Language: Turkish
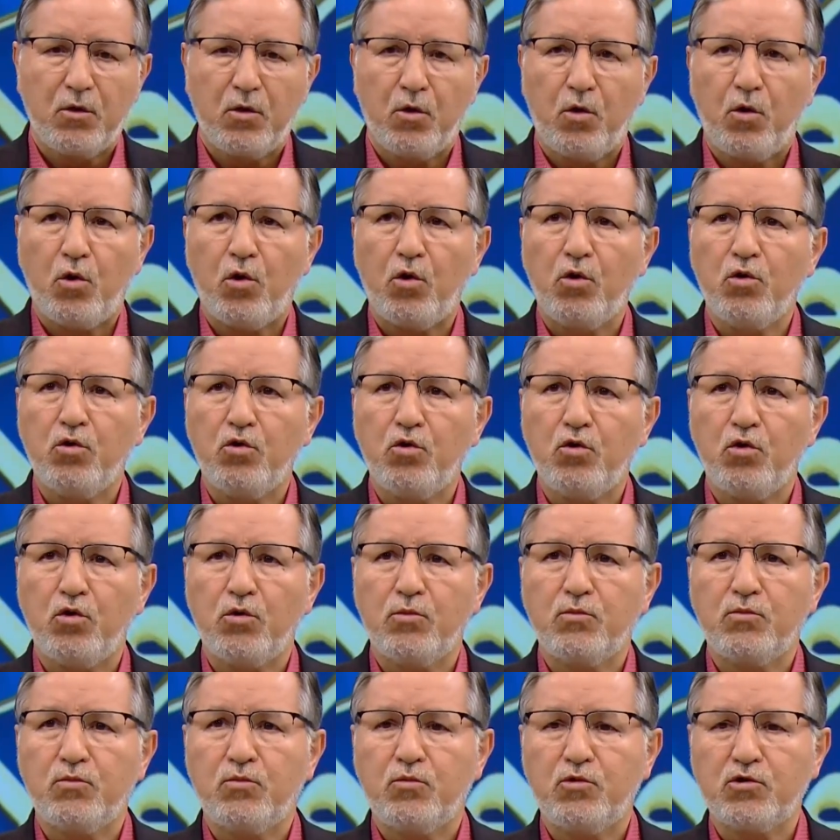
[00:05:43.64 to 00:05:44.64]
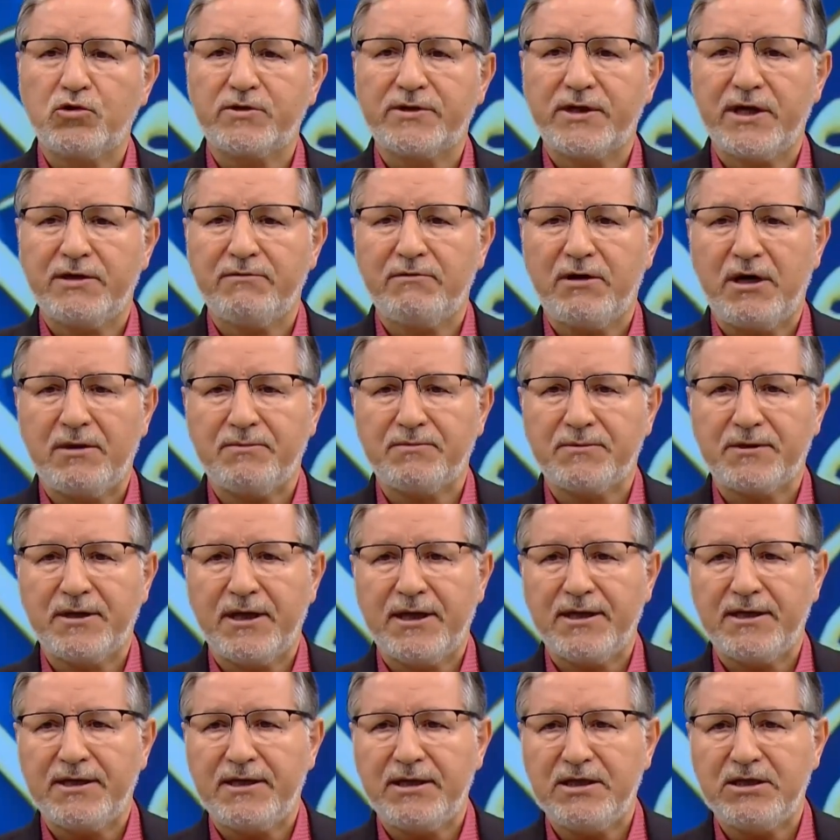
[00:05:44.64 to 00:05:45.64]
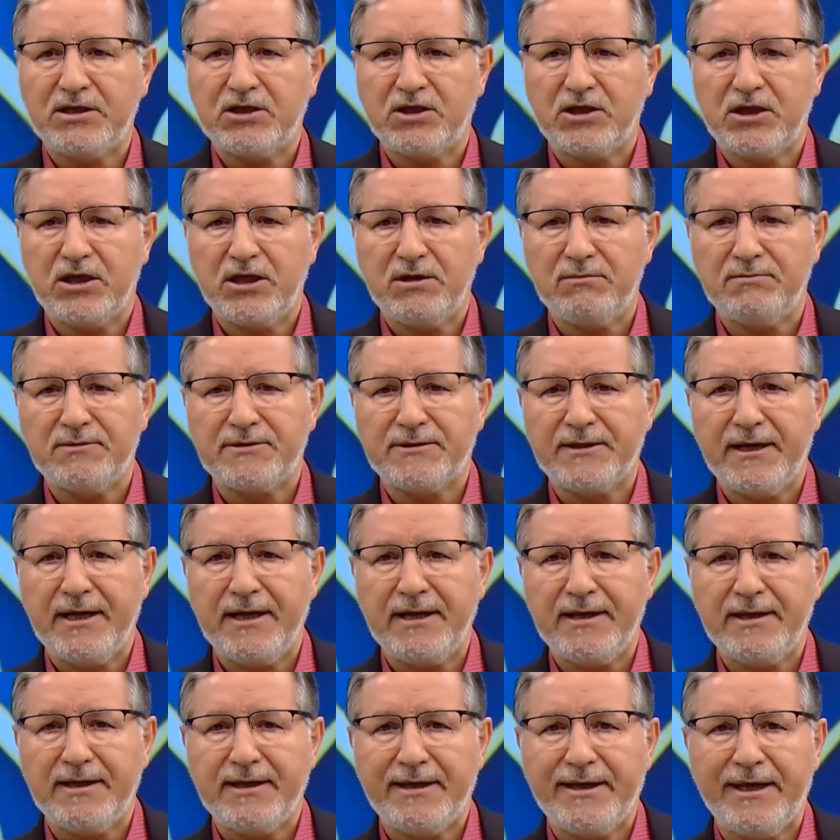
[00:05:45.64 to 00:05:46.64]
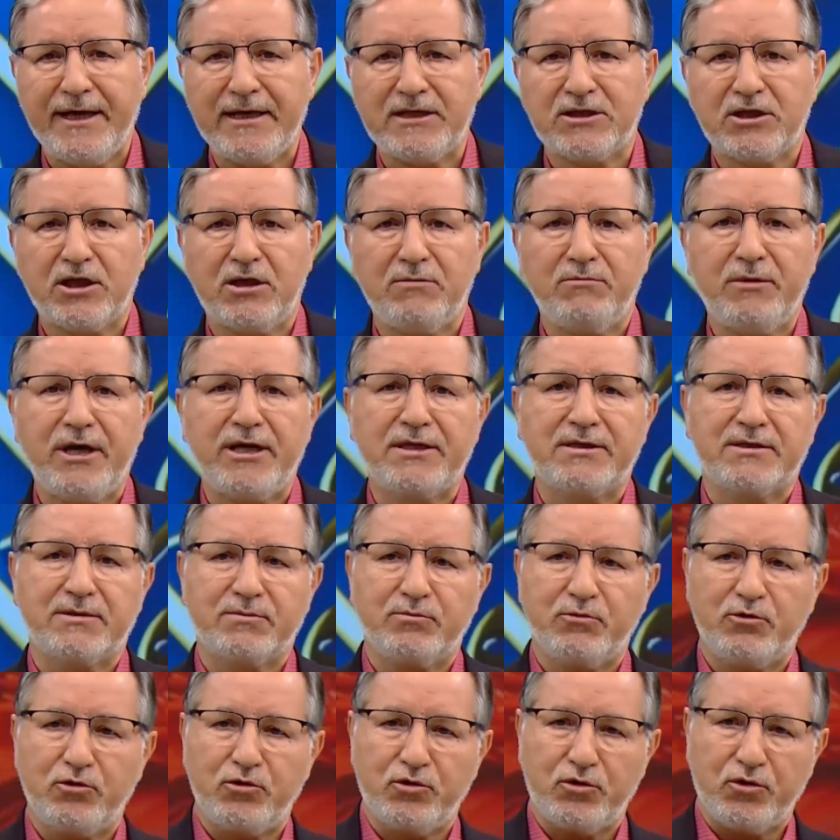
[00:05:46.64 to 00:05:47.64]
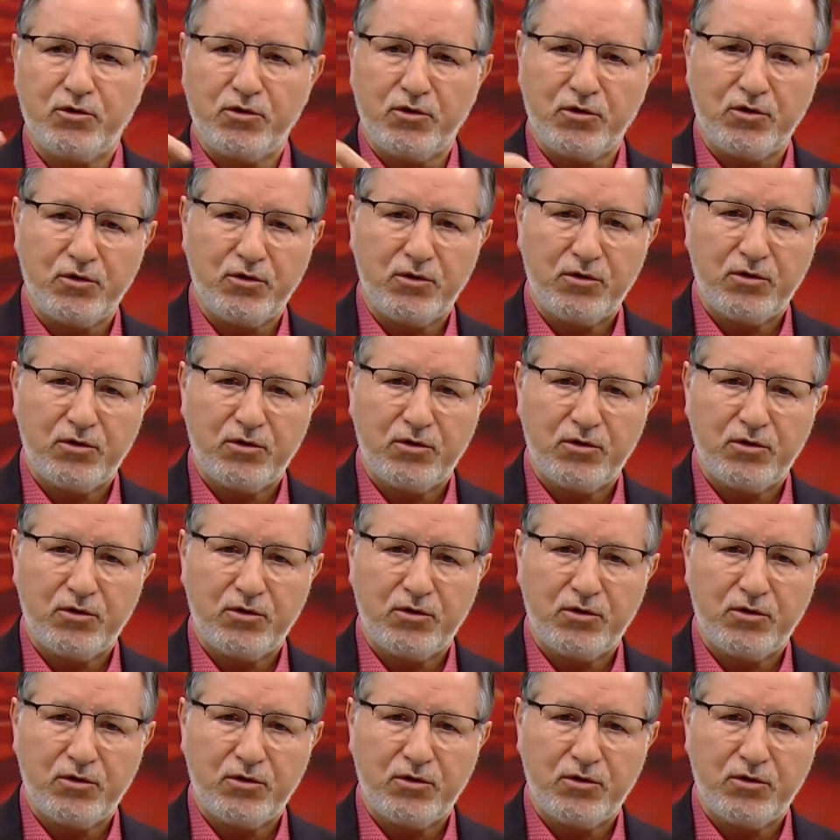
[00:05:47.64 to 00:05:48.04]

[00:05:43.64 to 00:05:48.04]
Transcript: onu bu sevapta hiç kimse geçemez buyuruyor.